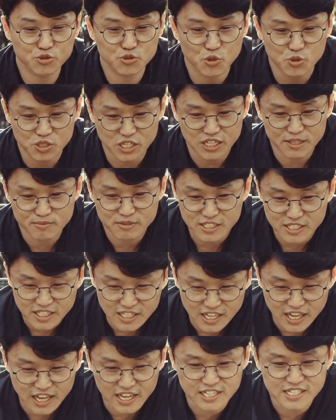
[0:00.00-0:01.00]

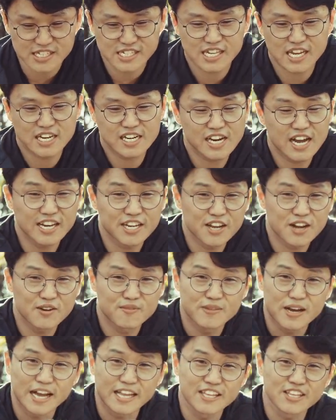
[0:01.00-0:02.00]
구독자님들에게 인사를
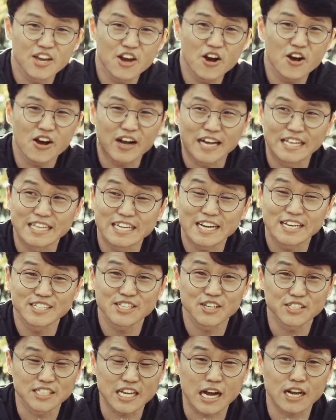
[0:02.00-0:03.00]
하렴. 안녕,
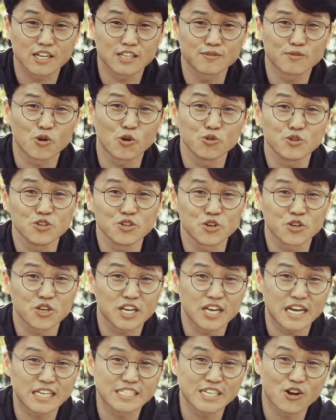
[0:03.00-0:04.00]
안녕하세요. 자, 그러면 오늘
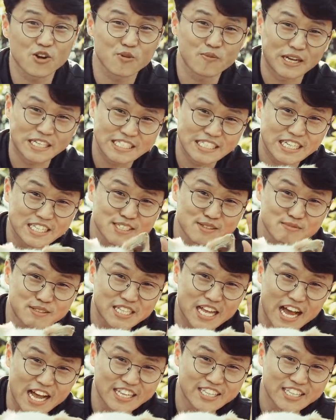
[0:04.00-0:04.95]
여기까지 하고 마치겠습니다.